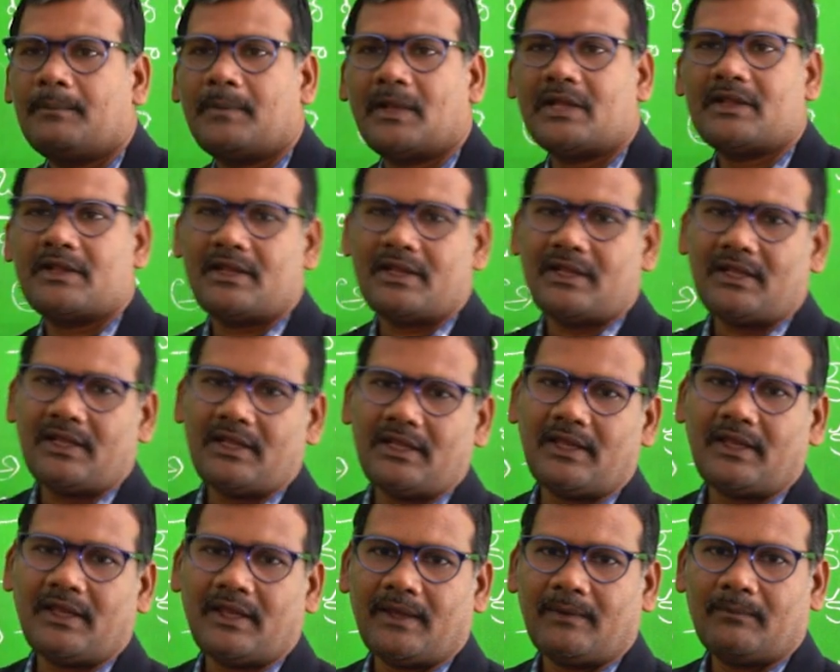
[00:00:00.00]
ప్రతిదీ
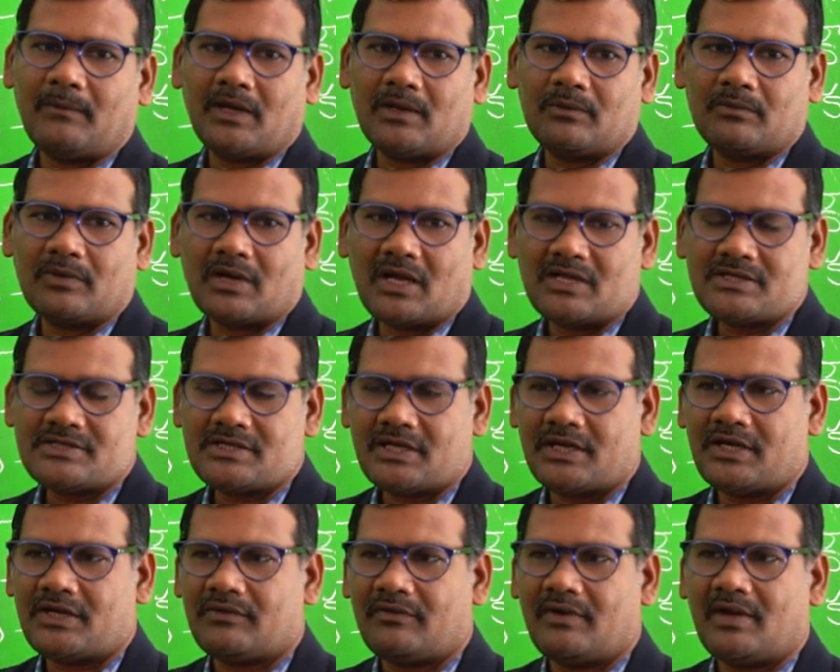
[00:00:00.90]
మనం
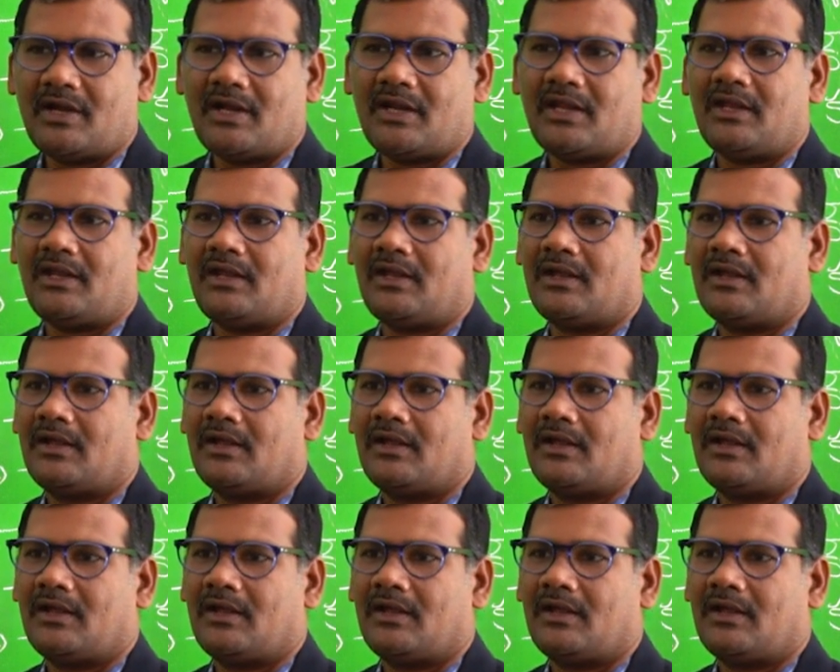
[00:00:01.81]
రాసేటువంటి